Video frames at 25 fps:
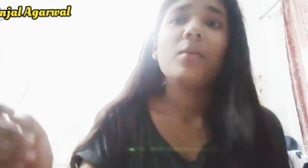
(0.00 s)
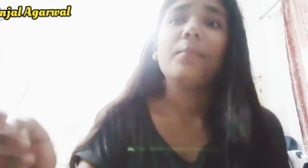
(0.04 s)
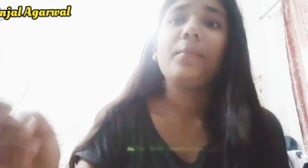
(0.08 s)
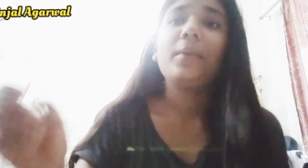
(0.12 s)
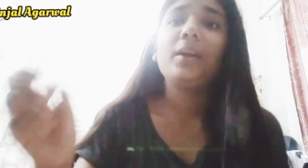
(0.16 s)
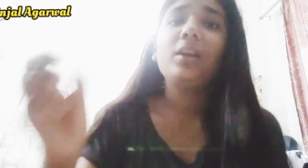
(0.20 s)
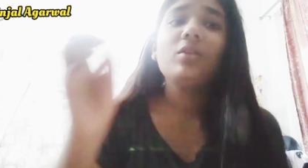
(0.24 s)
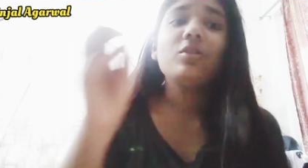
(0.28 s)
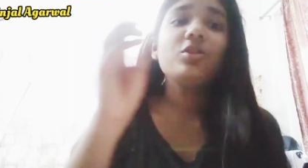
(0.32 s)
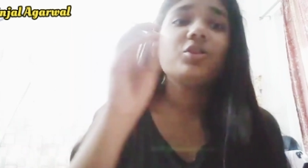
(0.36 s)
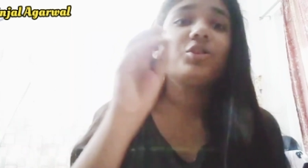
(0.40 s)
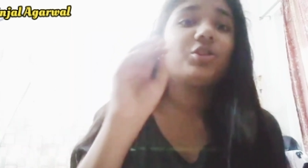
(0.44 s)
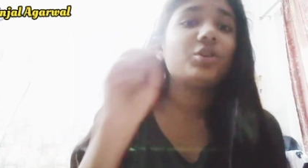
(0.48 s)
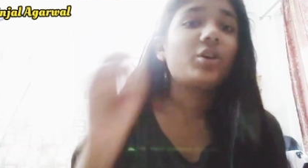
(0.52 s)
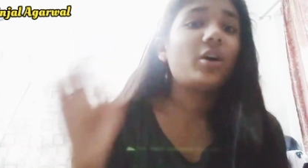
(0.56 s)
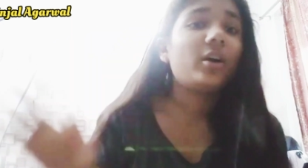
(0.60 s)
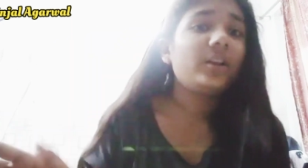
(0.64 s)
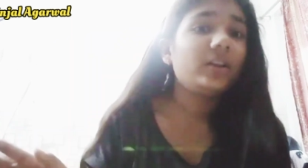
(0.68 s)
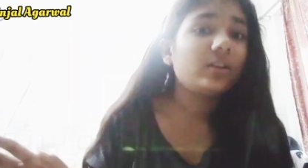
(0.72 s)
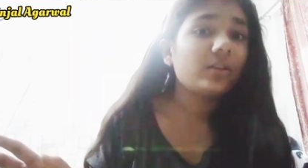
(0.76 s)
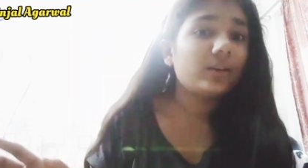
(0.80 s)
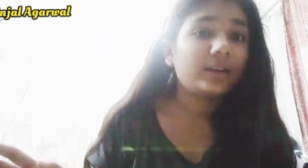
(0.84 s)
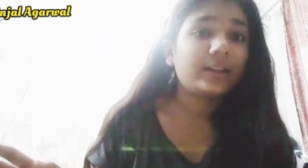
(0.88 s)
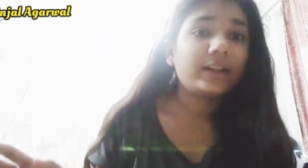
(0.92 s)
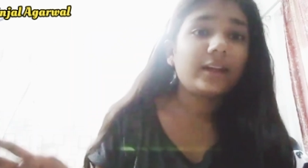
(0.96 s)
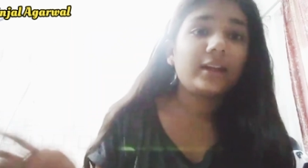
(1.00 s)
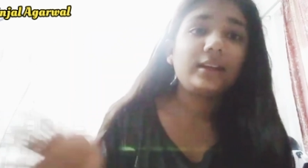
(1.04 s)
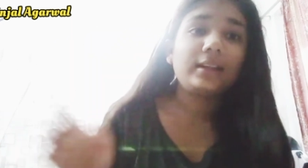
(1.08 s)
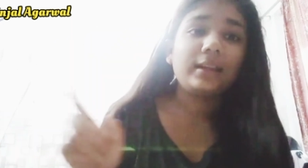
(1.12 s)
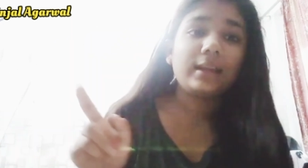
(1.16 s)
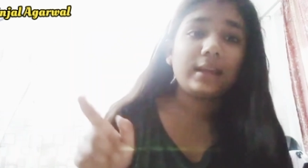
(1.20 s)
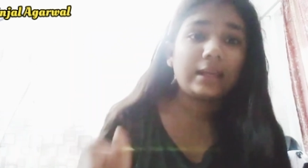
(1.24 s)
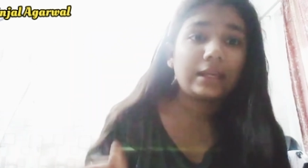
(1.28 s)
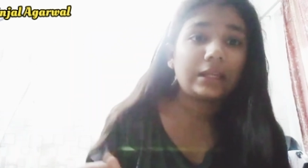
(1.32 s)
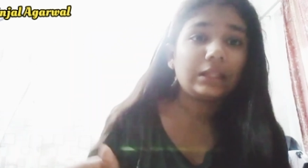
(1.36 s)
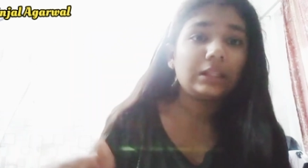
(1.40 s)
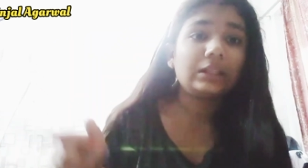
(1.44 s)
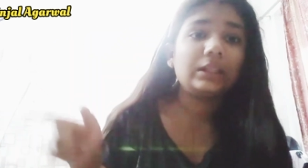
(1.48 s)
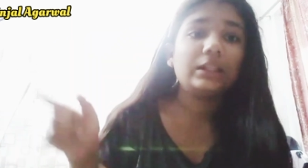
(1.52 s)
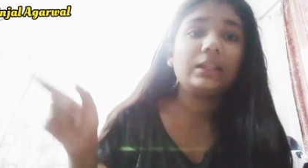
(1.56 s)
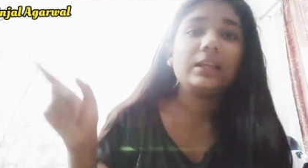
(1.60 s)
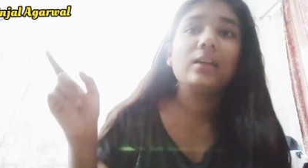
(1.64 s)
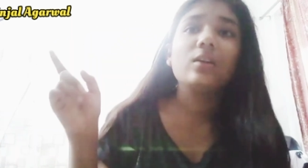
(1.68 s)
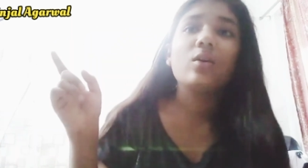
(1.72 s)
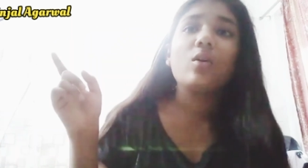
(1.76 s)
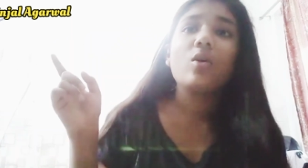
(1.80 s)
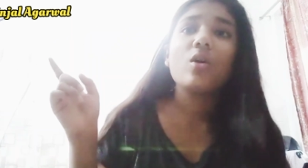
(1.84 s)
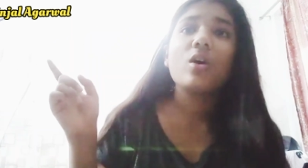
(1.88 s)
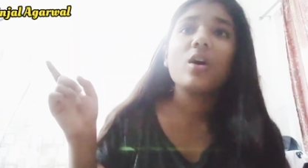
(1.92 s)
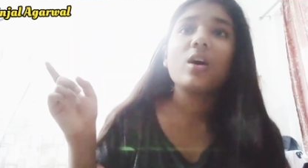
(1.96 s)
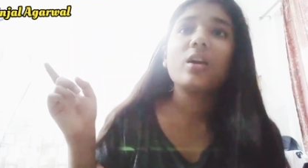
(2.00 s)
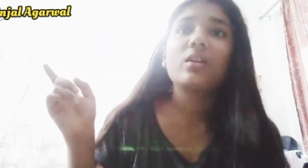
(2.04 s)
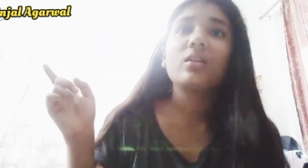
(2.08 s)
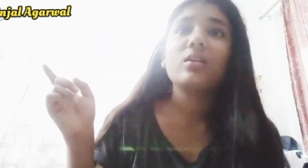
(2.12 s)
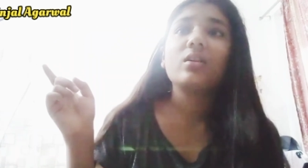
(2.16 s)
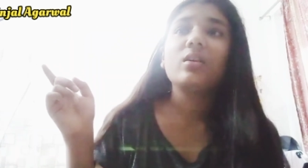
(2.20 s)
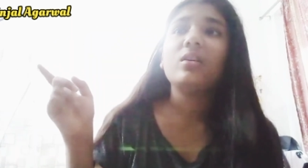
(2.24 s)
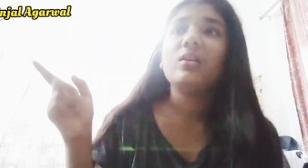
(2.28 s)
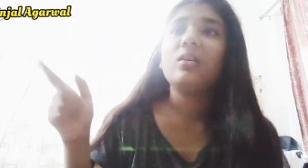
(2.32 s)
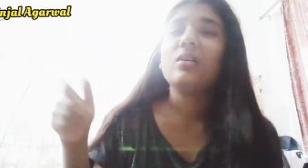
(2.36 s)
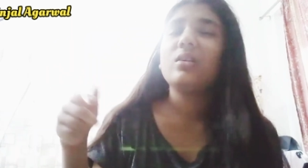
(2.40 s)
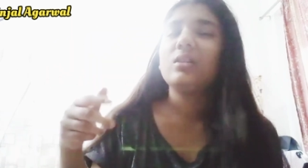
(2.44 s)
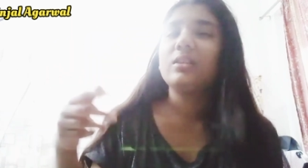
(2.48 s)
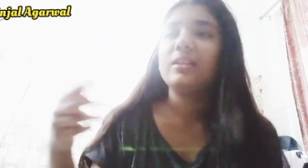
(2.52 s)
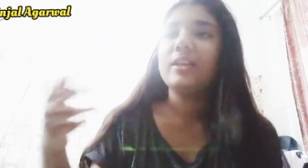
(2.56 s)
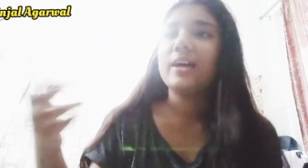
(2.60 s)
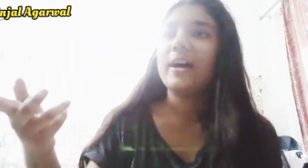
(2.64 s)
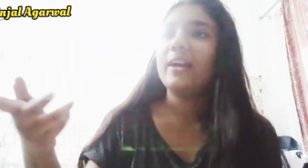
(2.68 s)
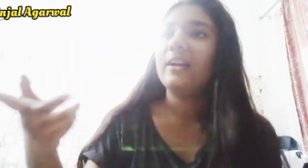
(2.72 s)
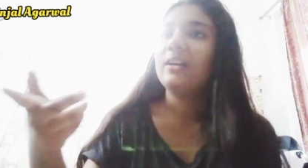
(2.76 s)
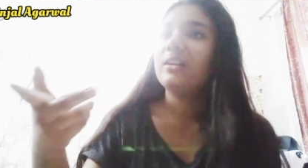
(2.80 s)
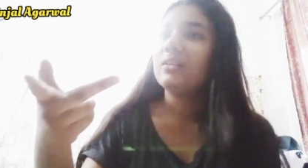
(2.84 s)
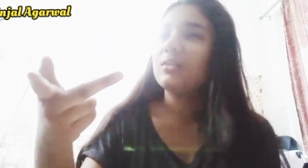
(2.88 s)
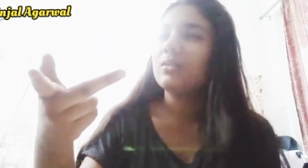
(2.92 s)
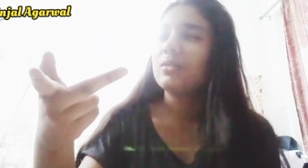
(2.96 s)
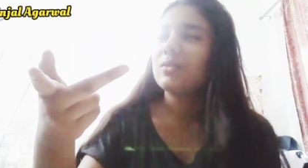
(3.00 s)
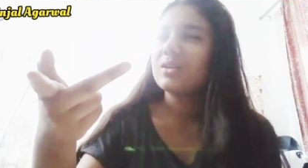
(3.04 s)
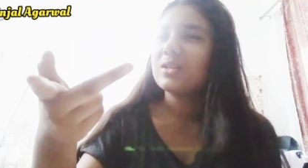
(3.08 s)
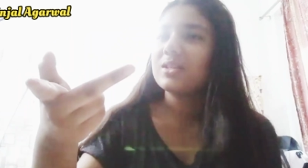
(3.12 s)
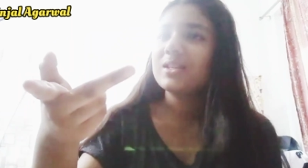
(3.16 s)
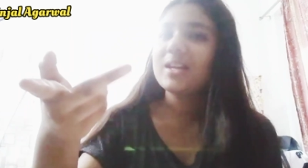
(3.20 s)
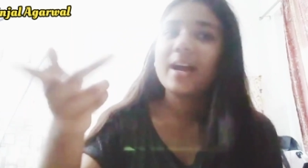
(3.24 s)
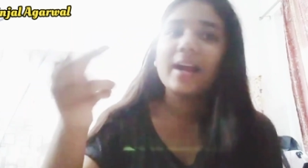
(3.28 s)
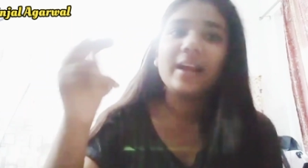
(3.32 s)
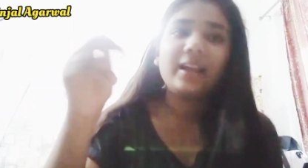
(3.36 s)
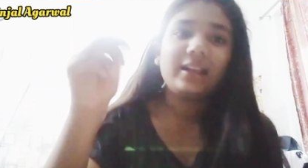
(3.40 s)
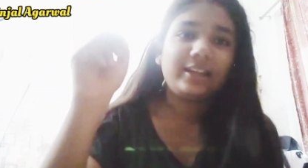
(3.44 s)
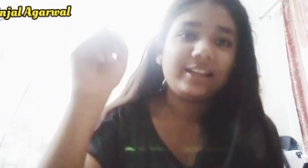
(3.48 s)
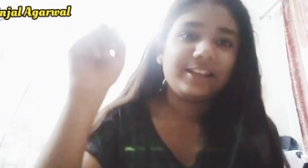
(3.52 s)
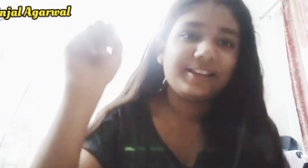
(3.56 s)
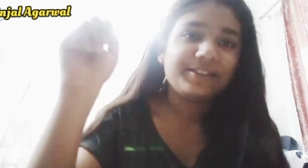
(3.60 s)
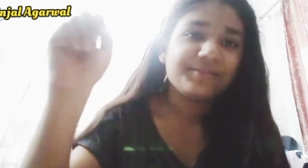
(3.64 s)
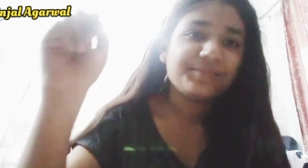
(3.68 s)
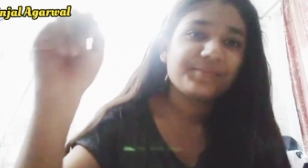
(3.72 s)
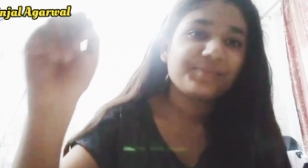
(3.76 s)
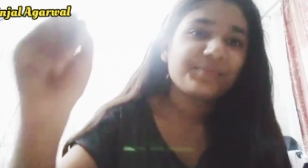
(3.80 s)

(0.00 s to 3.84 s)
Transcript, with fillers: बट यूल श्योरली नॉट गेट हिंदी और दैट कौन सा आई टी